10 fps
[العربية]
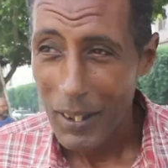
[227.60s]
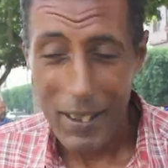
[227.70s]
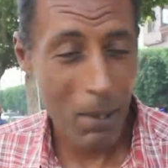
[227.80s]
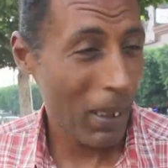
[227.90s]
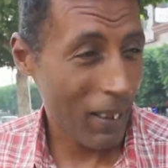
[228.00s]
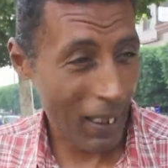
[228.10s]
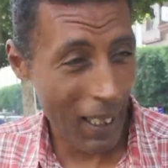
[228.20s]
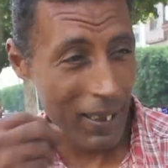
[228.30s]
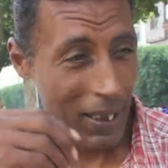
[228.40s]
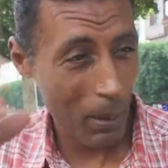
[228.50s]
ما
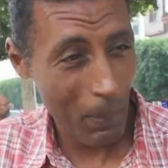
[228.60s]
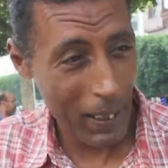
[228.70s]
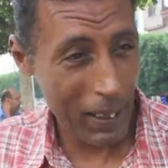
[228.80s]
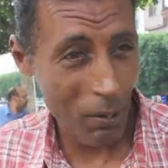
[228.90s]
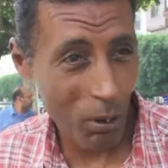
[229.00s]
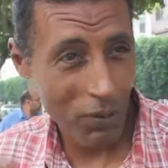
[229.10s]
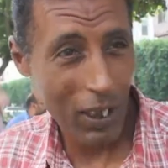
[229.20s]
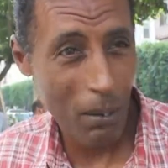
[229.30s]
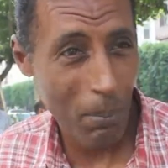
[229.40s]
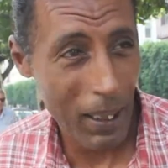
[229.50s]
تتعشى لبرا
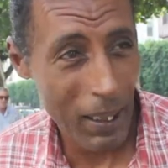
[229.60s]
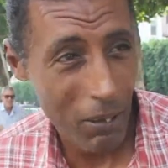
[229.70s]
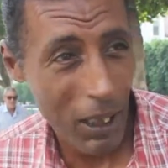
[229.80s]
وتفطر لبرا